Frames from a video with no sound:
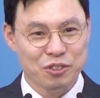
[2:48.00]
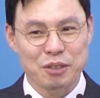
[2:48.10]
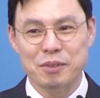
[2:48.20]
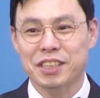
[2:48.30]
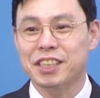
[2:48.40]

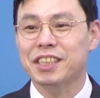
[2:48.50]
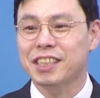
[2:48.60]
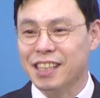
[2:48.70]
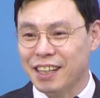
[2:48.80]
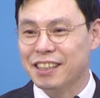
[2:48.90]
주님이
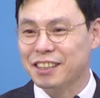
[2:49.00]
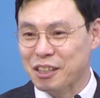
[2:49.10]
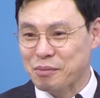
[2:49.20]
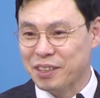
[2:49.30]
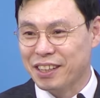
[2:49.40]
지치지 않기
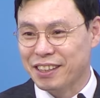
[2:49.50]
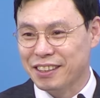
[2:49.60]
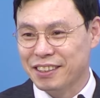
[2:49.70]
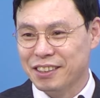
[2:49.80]
때문에